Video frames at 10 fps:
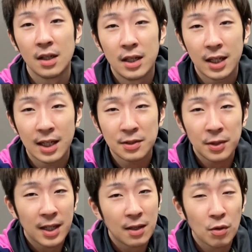だからそ
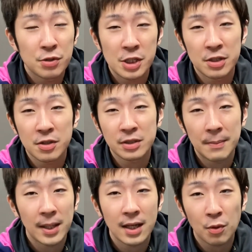れがこう打ちにくくて
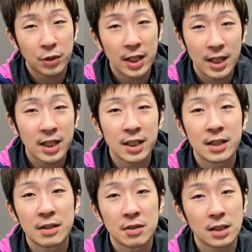面が固定できひ
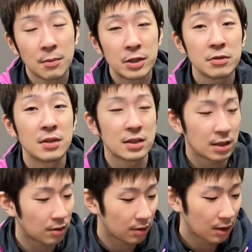んっていう方もいるんです
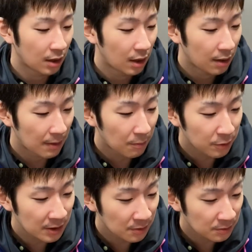けど、まあ、
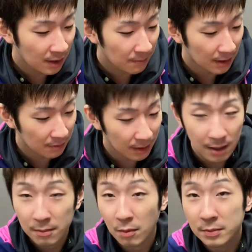表ソフトラバー
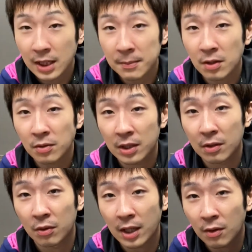はもう見た目の通り
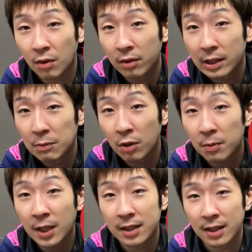こり結構
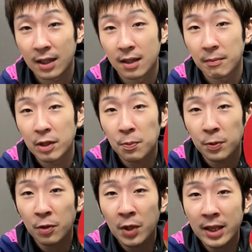イボイボなんで、まあ、よっ
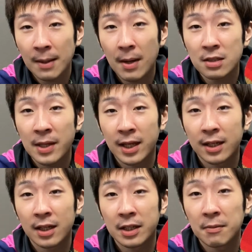ぽどこうやって丸めへん
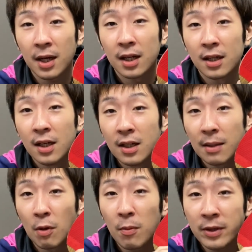限りは
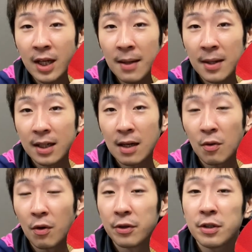多分表
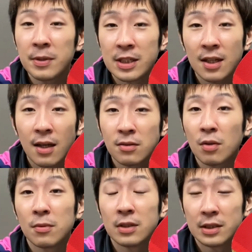ラバーがこう指に触ると
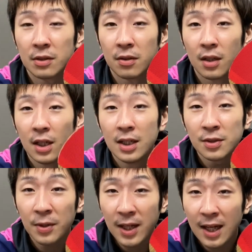思うんですよ
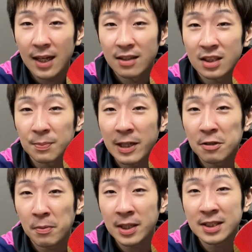それが滑り
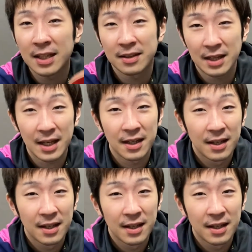止めになって、